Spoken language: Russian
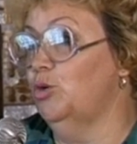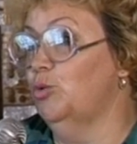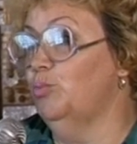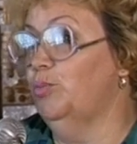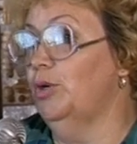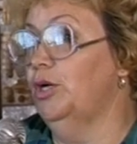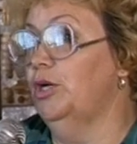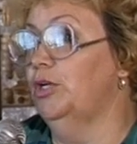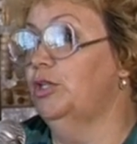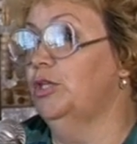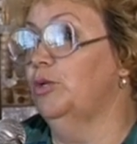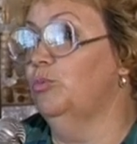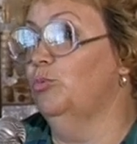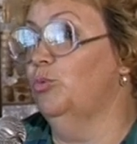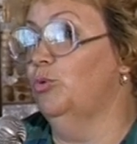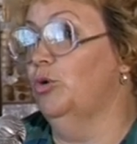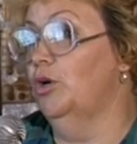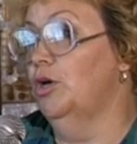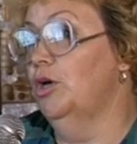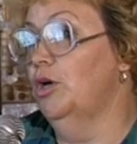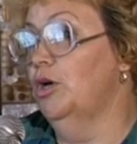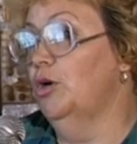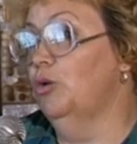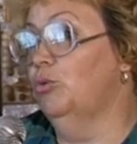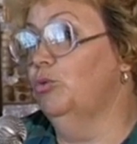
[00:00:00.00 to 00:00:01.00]
Поэтому
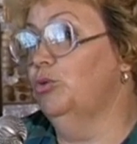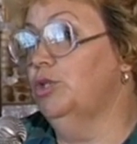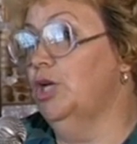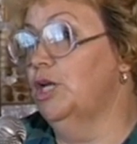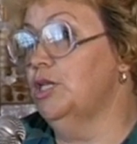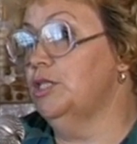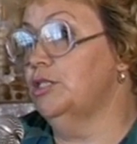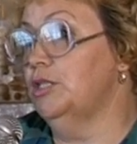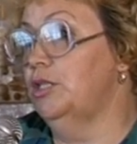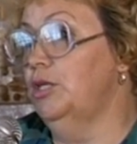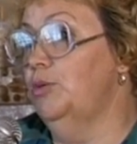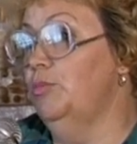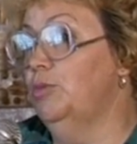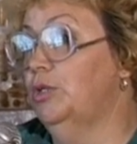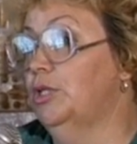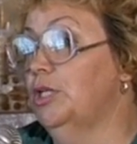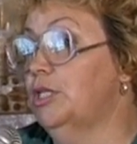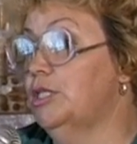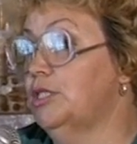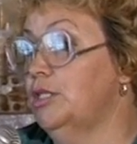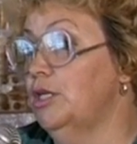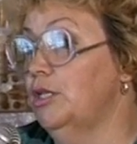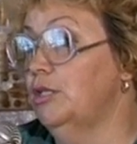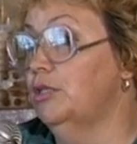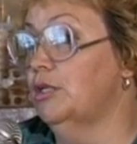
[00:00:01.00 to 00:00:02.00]
у нас именно
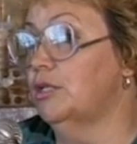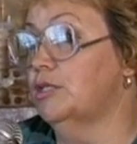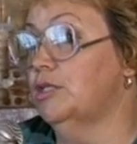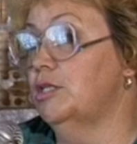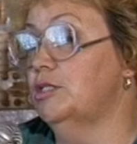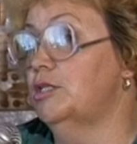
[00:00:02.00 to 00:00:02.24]
центр с